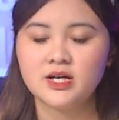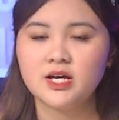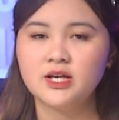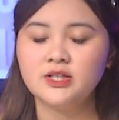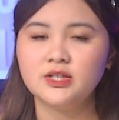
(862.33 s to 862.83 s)

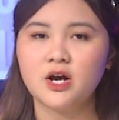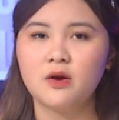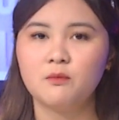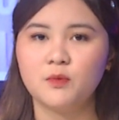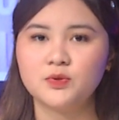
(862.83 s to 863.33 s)
khiến
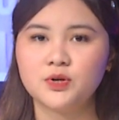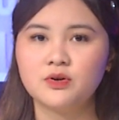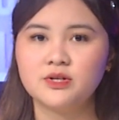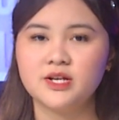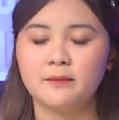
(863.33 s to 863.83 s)
cho một số
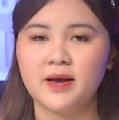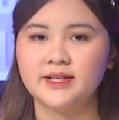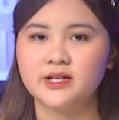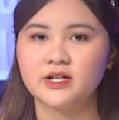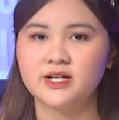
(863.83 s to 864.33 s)
cư dân
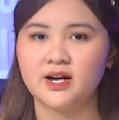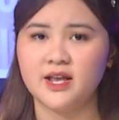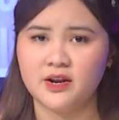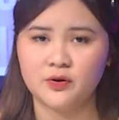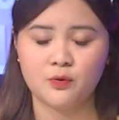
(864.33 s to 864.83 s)
mạng cho rằng là
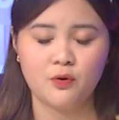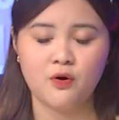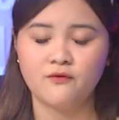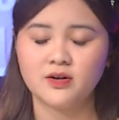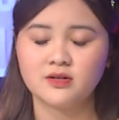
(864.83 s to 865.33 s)
gia đình của
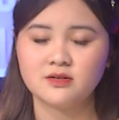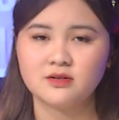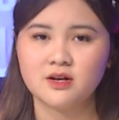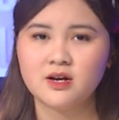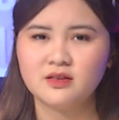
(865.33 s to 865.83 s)
Hồ Văn Cường